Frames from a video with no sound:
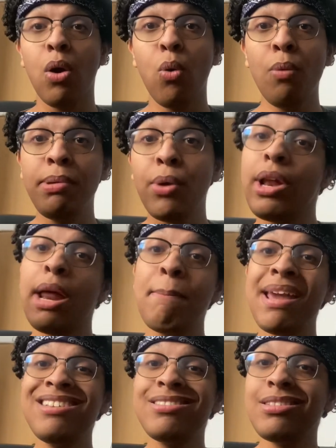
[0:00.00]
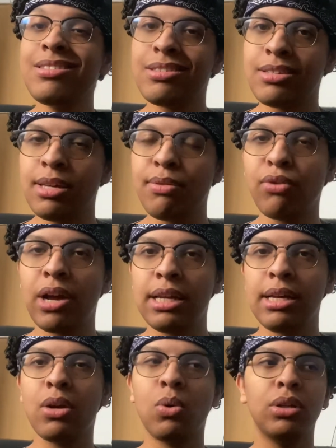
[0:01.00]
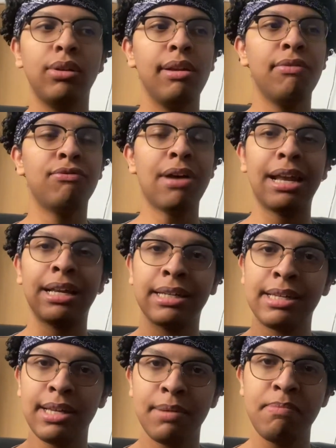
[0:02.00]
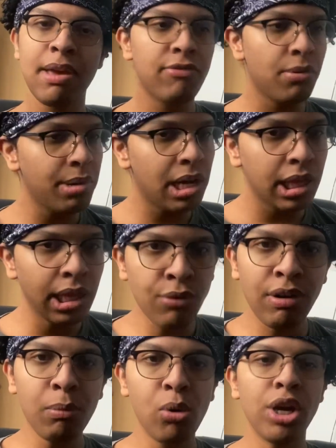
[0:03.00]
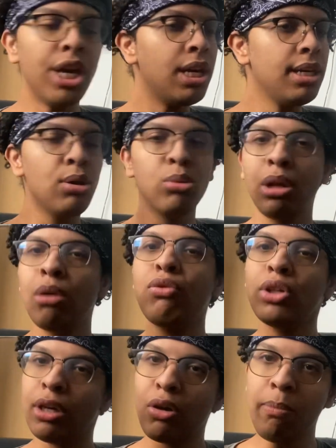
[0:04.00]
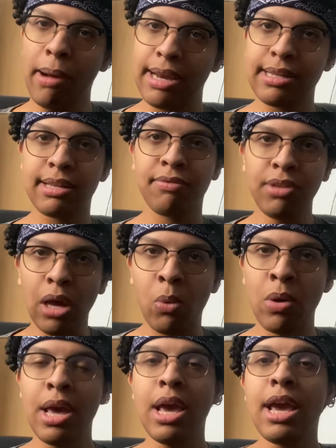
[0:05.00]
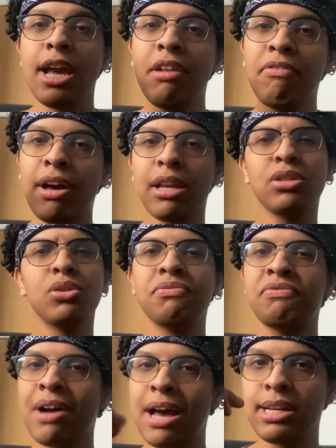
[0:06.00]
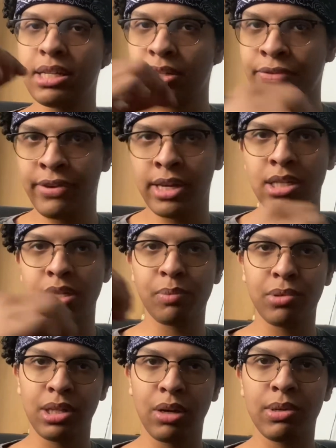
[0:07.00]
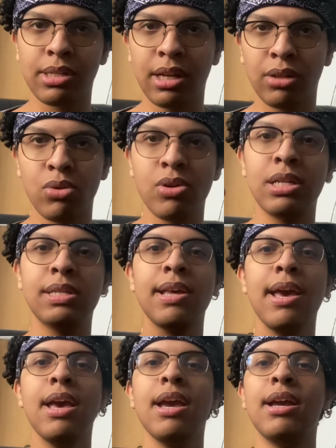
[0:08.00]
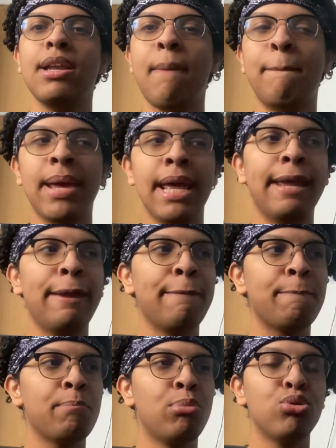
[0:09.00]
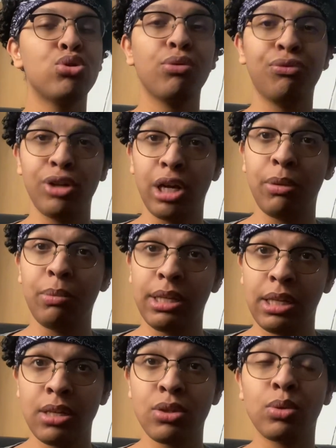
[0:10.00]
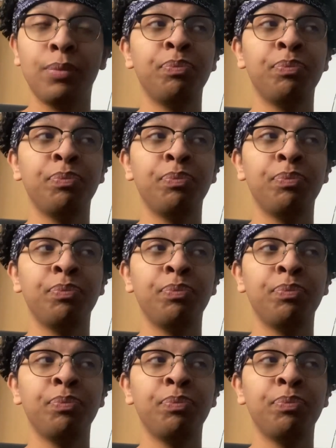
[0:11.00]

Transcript: O Bill ele é bem incisivo ali quando ele fala que minha família não vai morrer e eu não vou derrubar esse avião. Ele fala isso várias vezes para os sequestradores, ele é bem impulso firme nisso.